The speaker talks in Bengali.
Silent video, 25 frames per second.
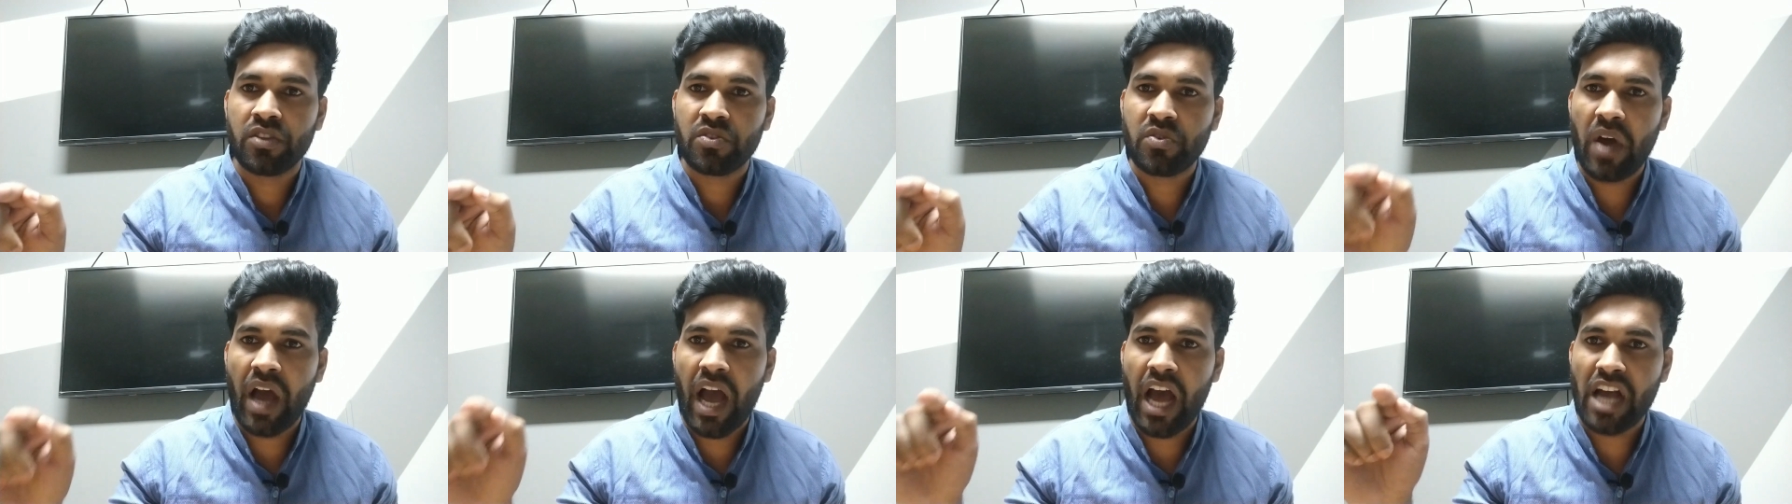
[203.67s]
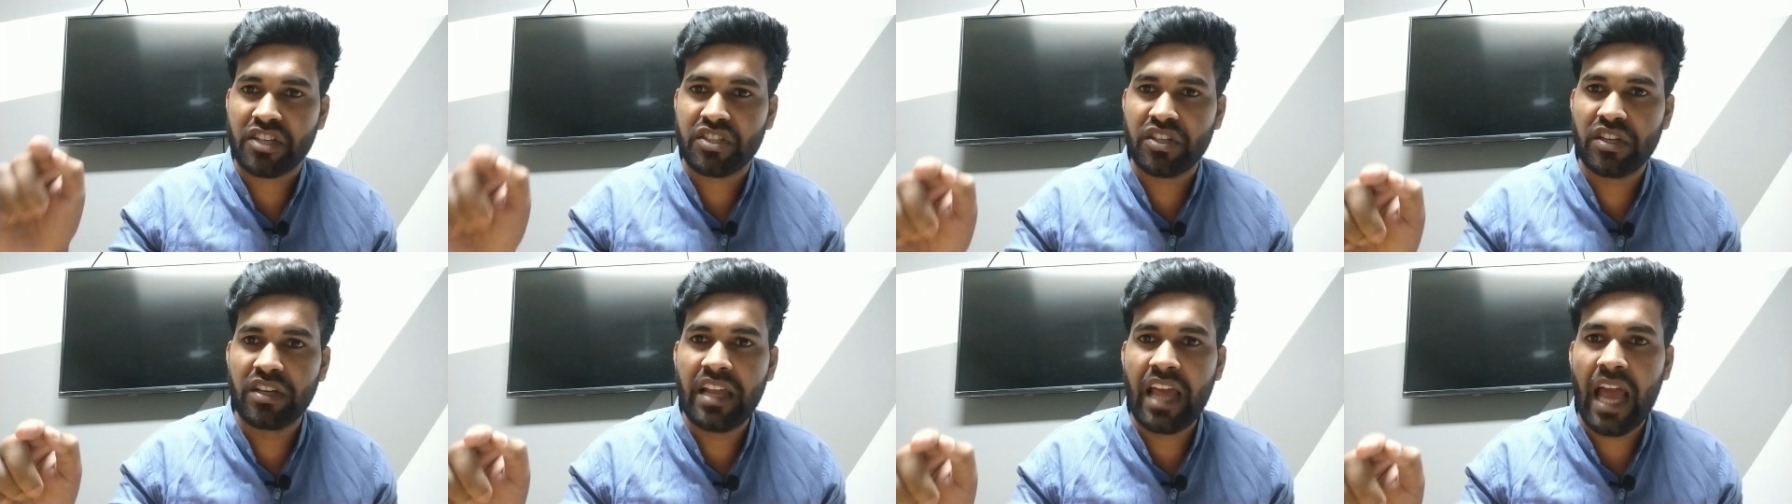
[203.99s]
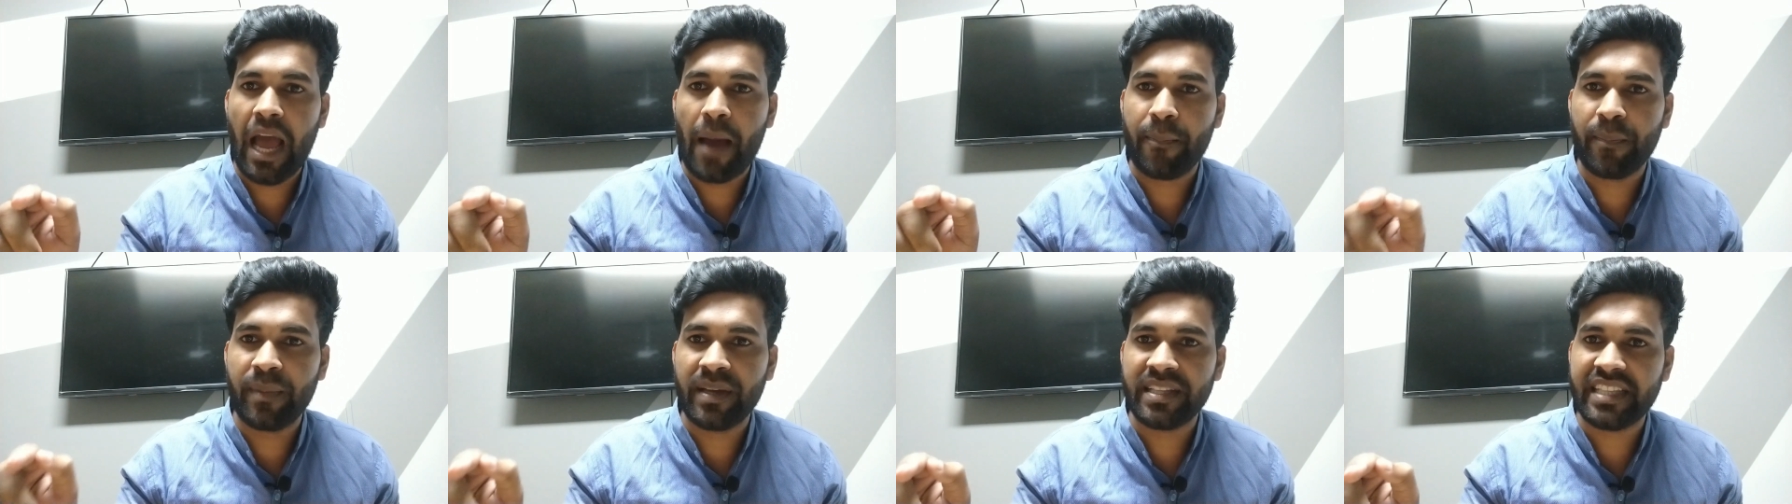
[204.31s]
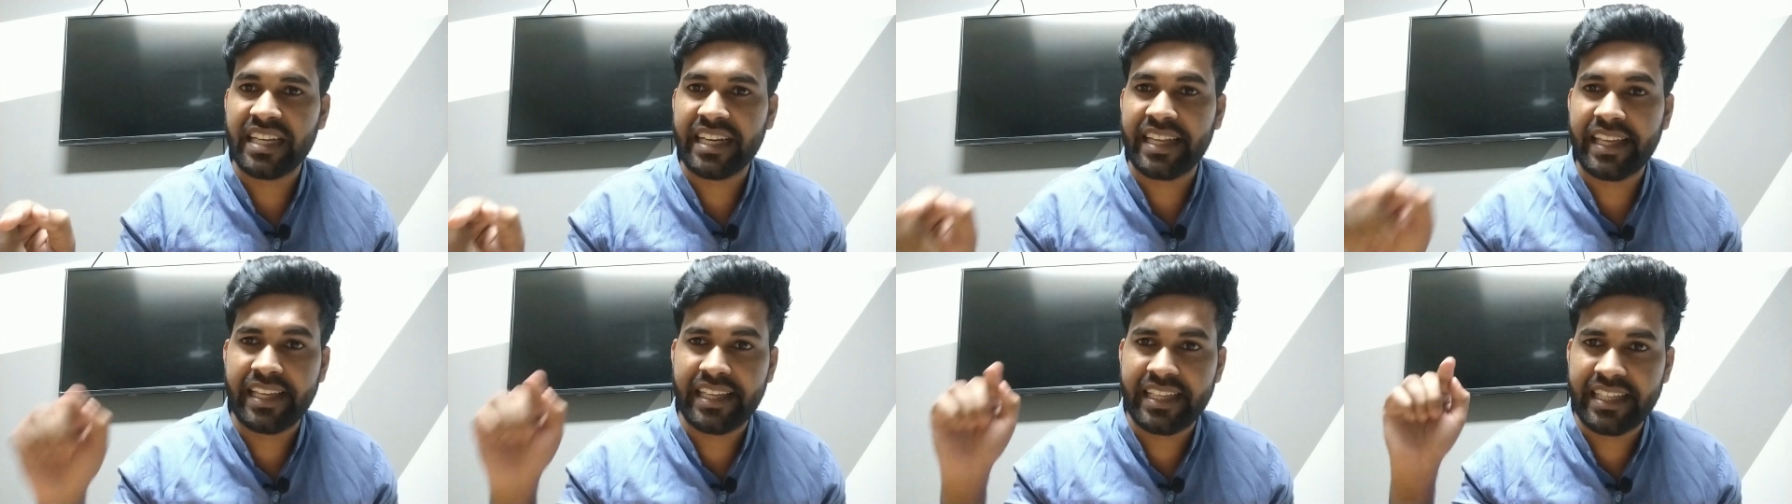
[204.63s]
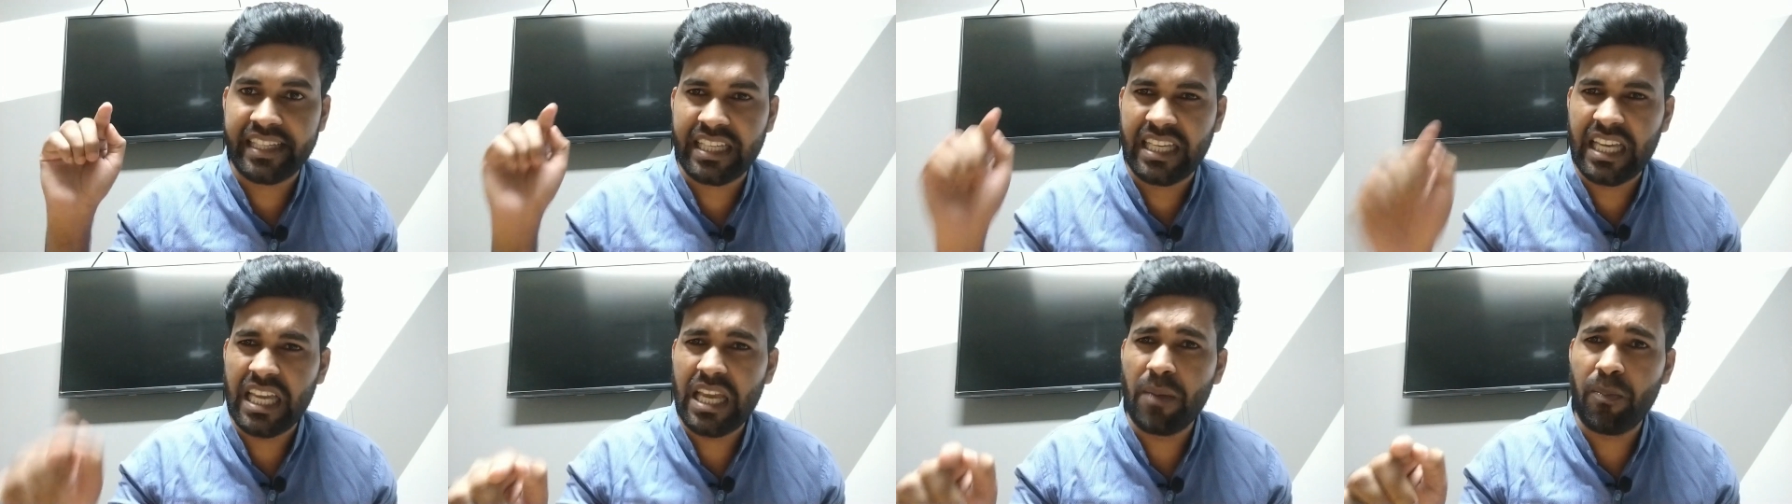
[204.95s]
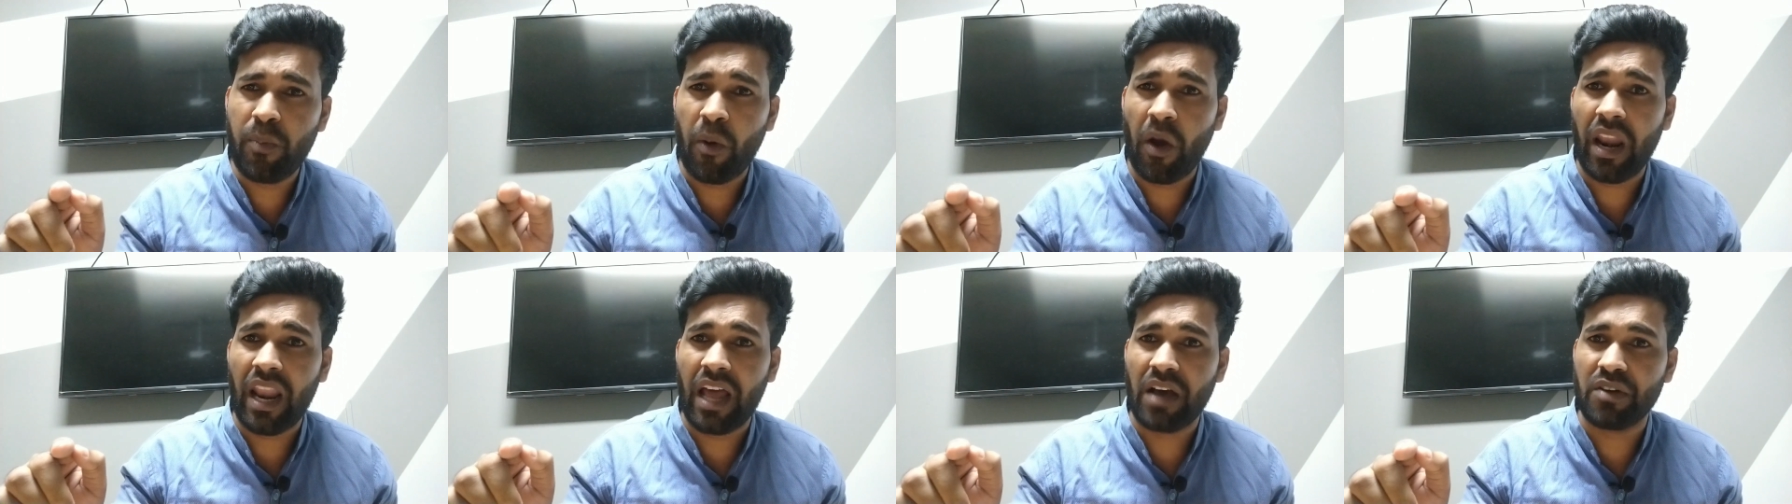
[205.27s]
তো আসলে আপনাদের কি
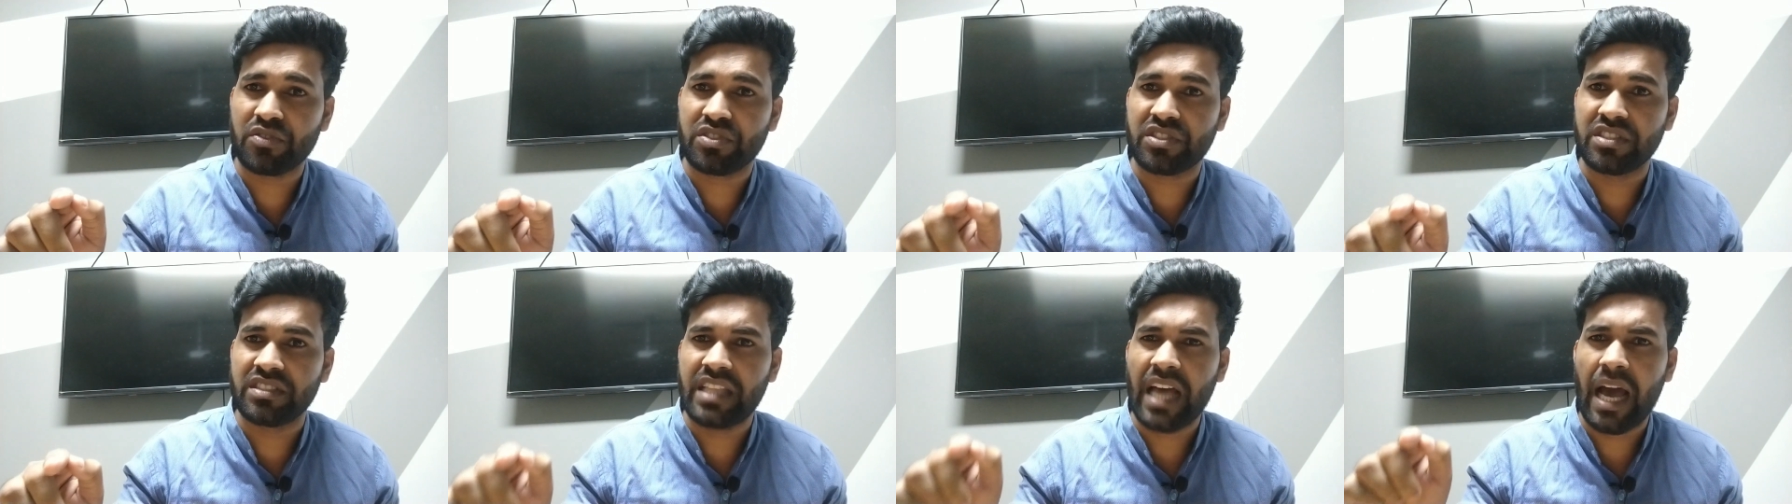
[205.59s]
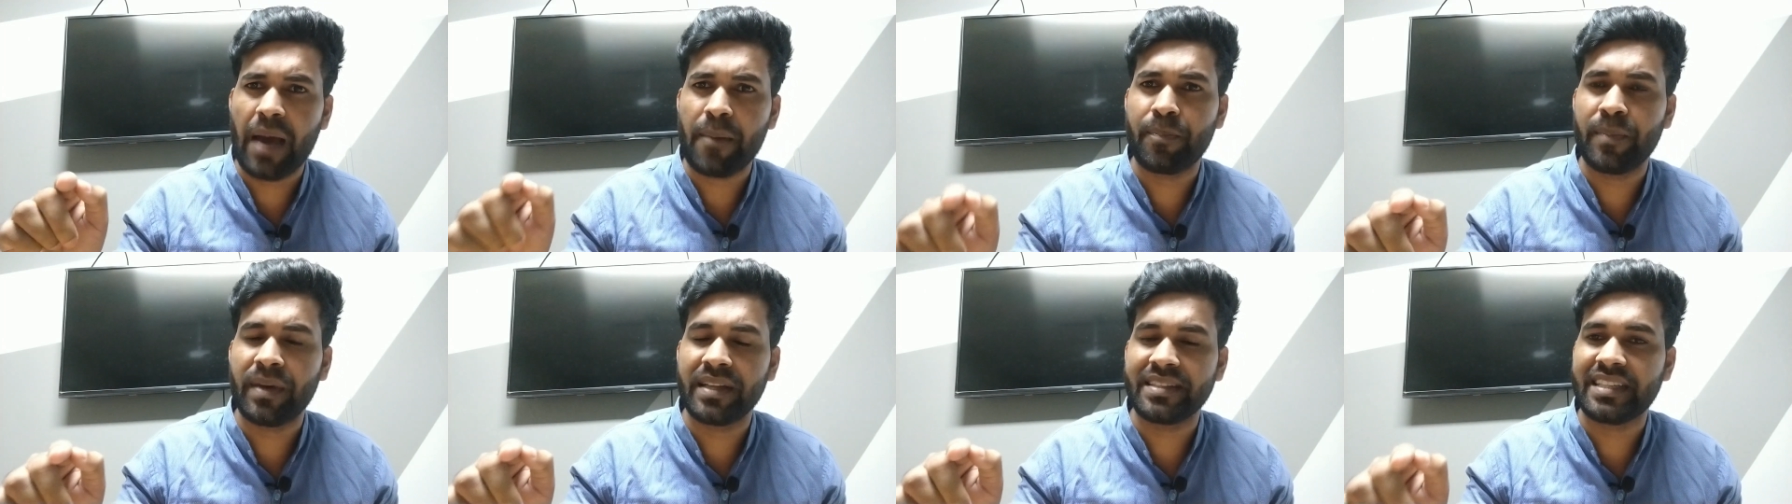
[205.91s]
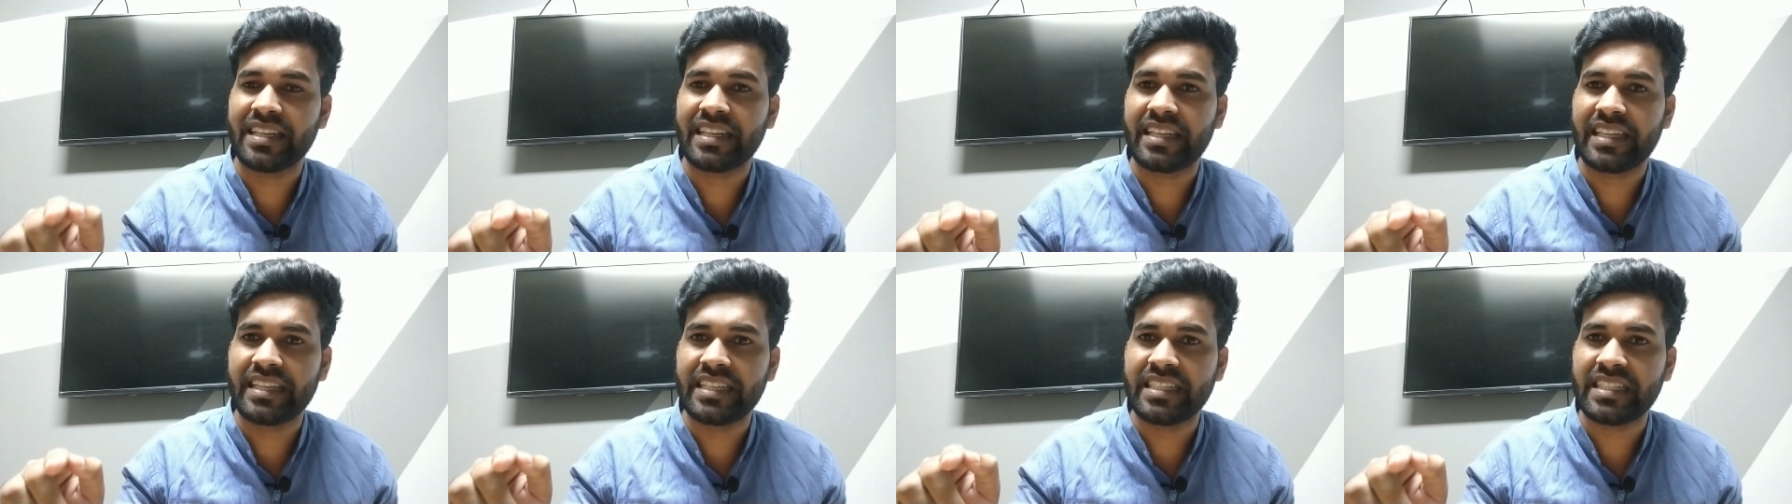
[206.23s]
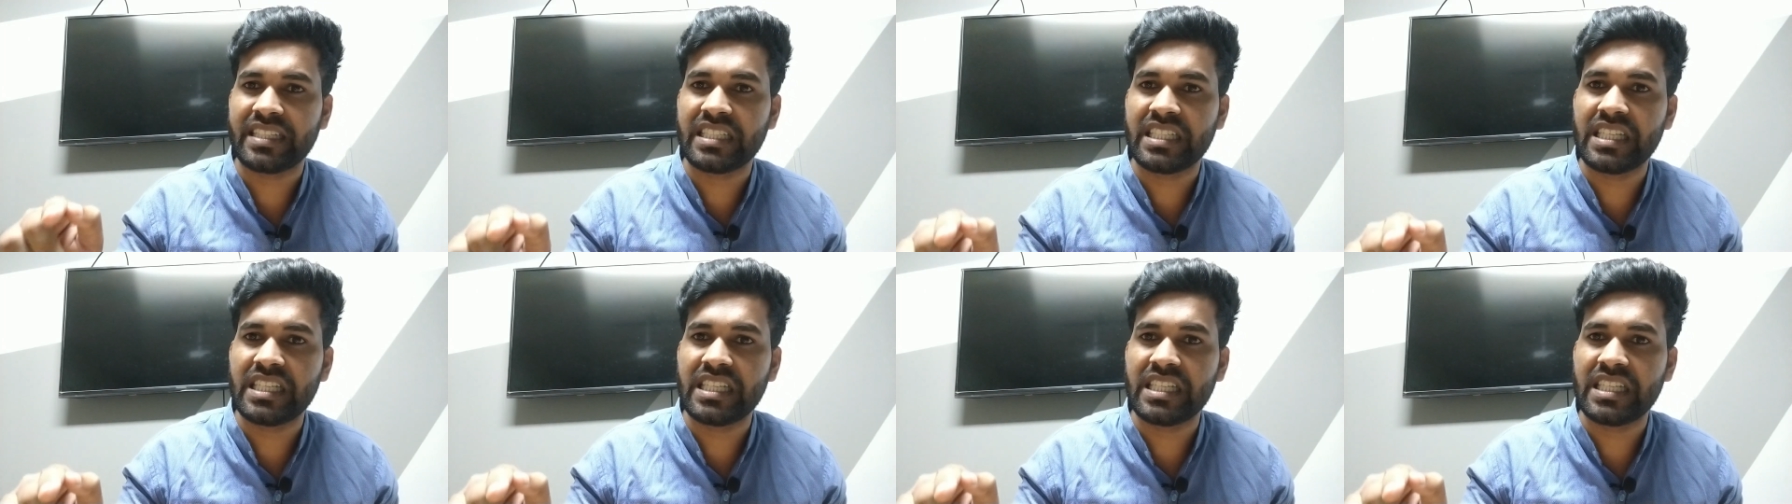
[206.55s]
বলা উচিত আপনাদেরকে